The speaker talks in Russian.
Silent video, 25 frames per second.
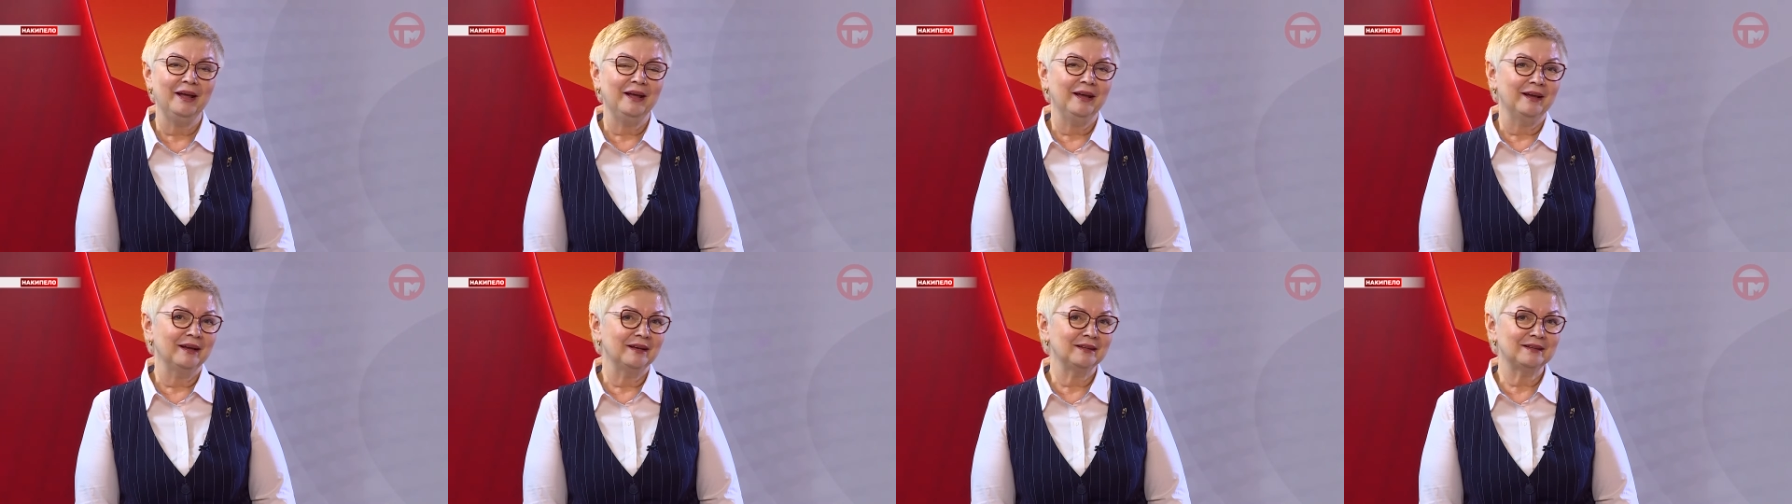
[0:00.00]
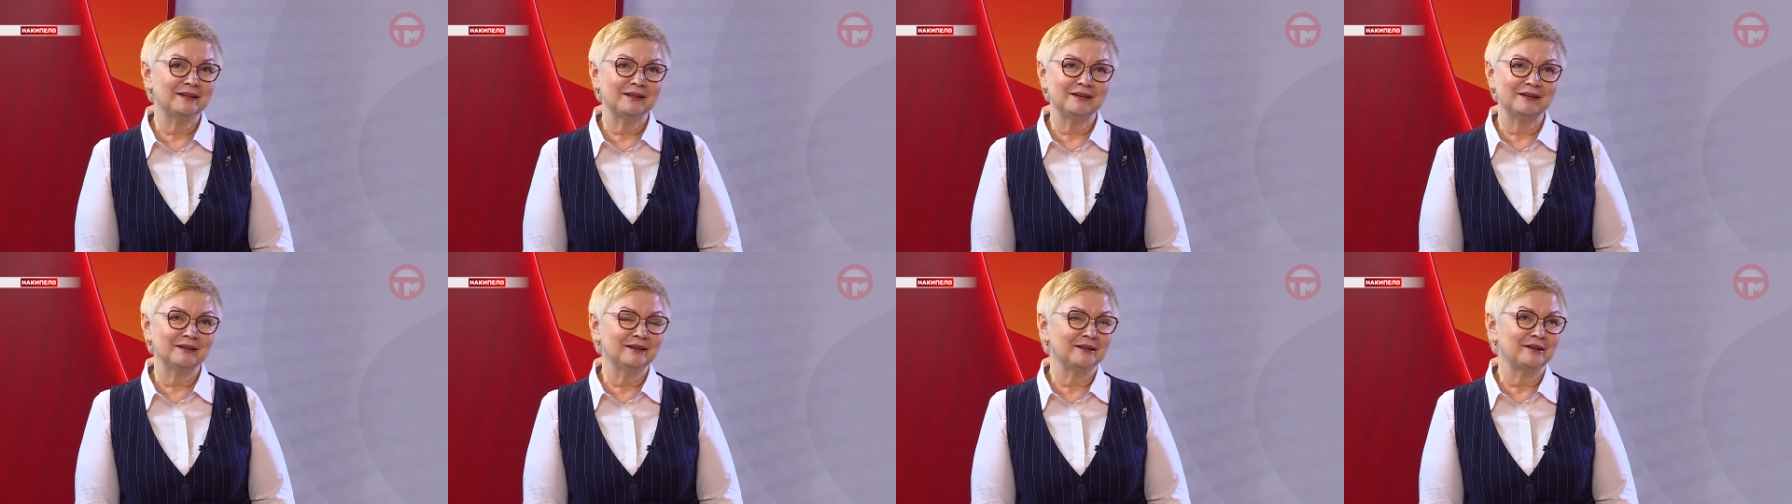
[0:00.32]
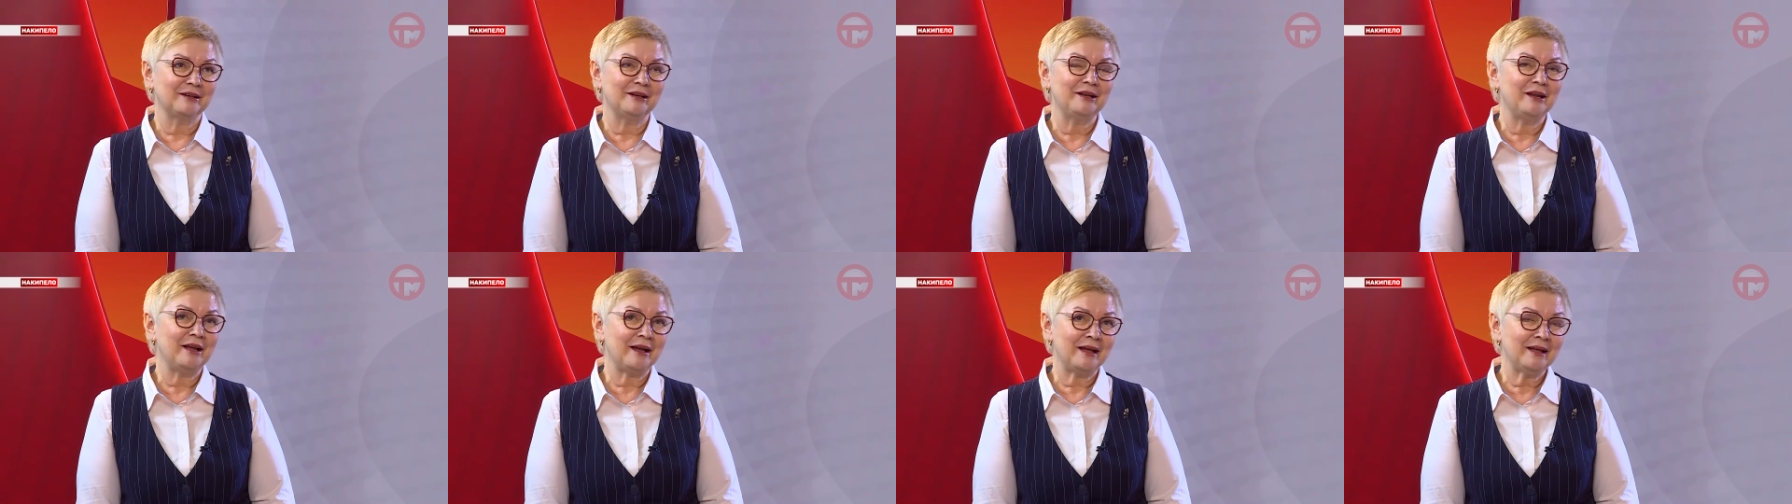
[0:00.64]
это
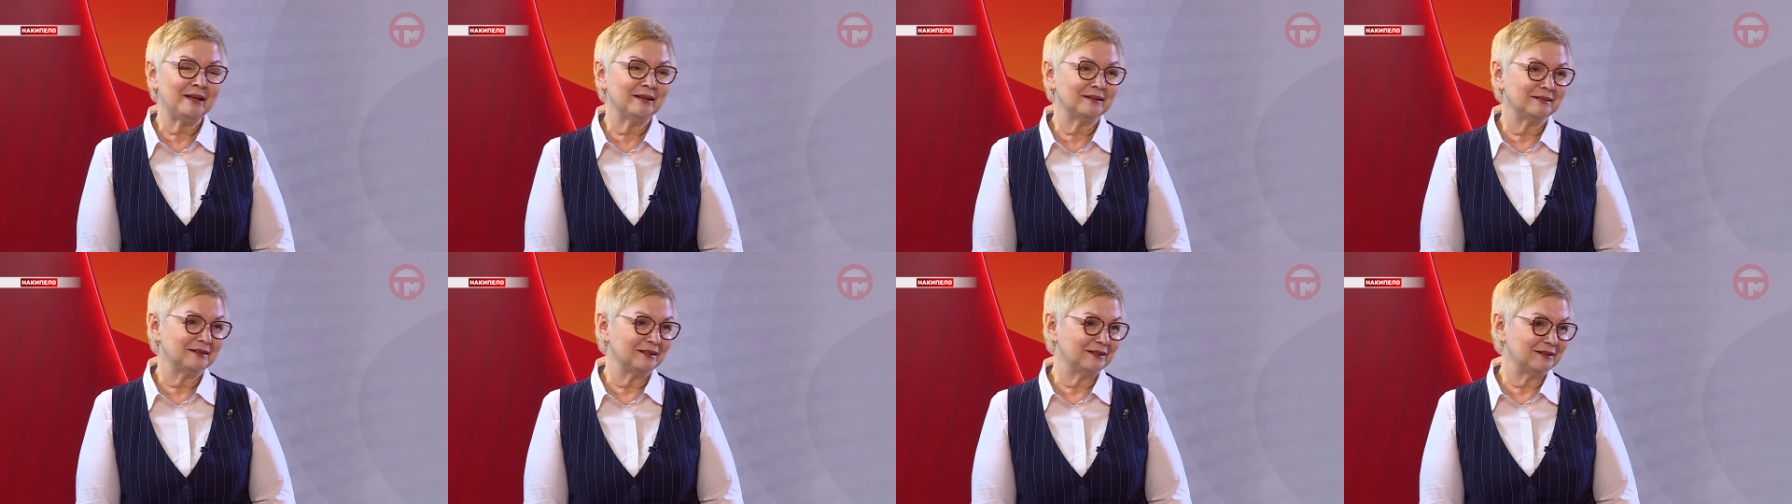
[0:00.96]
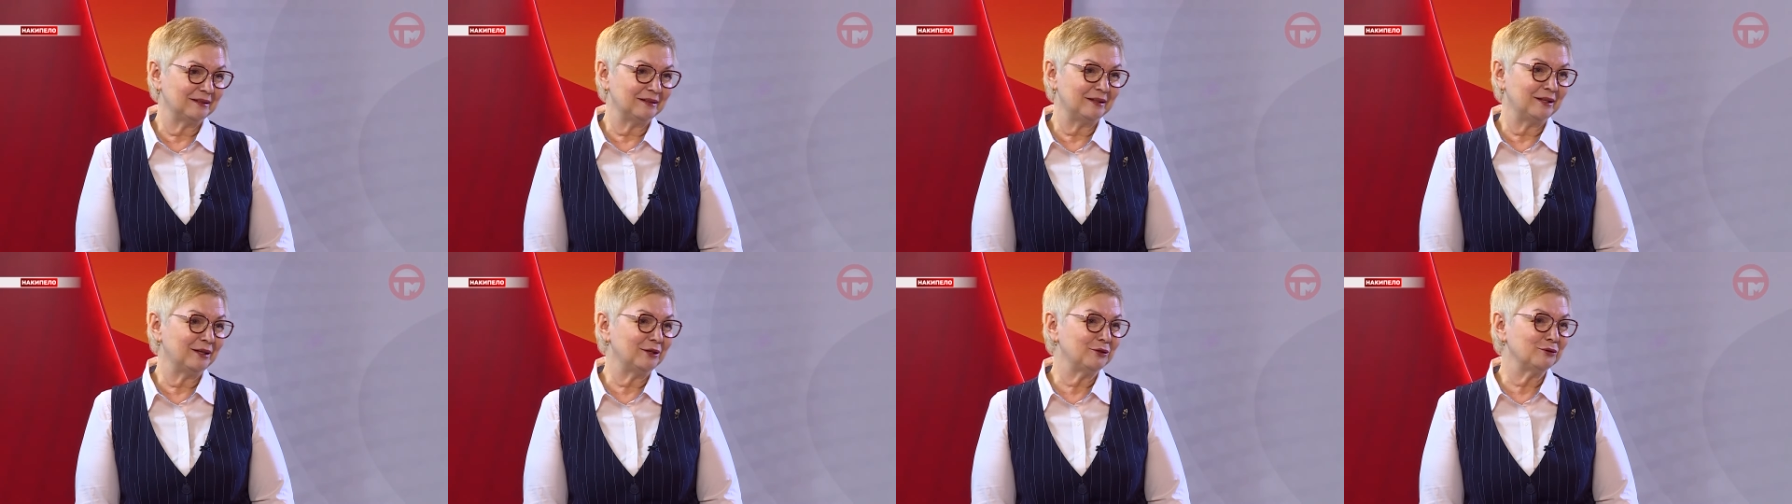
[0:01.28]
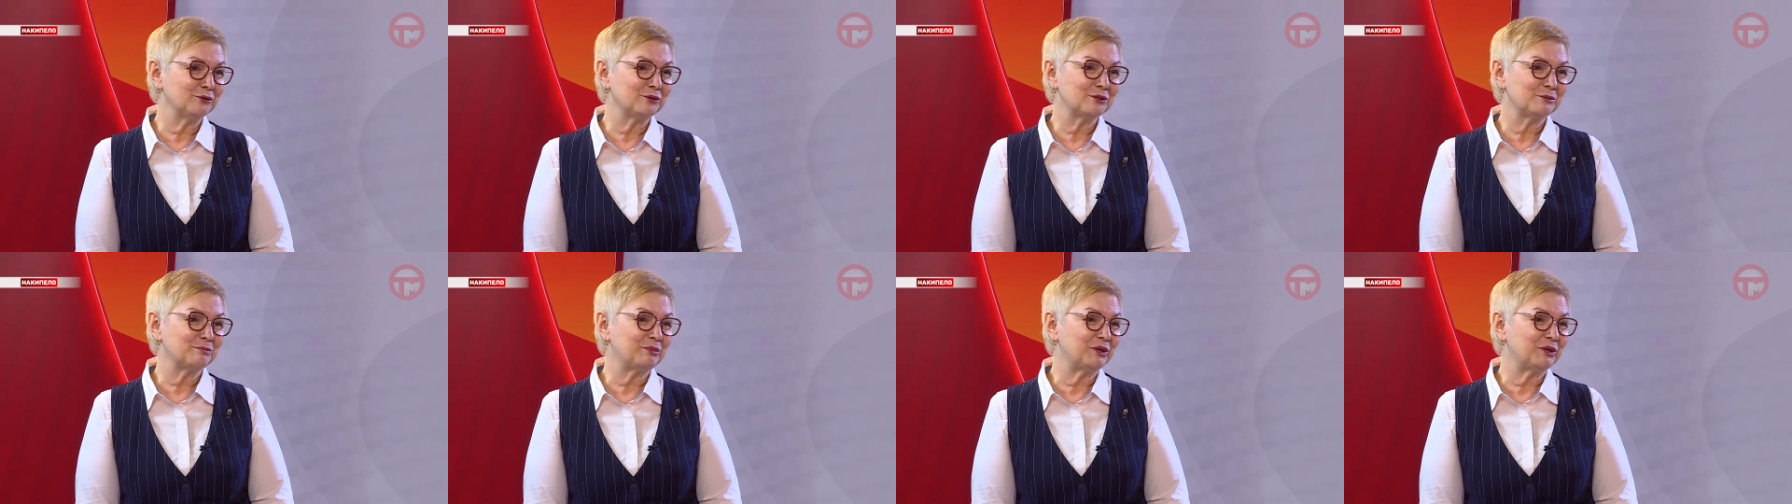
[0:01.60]
окрыляет, это дает,